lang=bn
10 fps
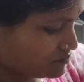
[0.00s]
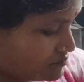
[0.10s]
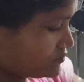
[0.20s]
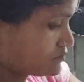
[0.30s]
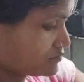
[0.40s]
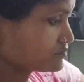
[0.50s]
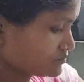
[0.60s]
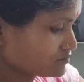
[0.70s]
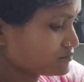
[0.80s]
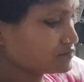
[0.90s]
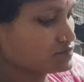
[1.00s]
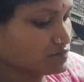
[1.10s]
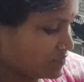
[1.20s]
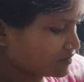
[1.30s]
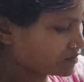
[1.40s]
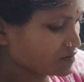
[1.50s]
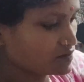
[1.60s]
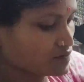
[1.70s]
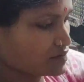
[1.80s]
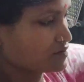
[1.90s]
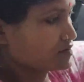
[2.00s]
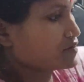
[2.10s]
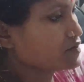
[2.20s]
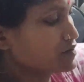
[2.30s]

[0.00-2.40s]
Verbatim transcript: ফোড়ন দিছি আর পেঁয়াজটা এখানে অল্পটা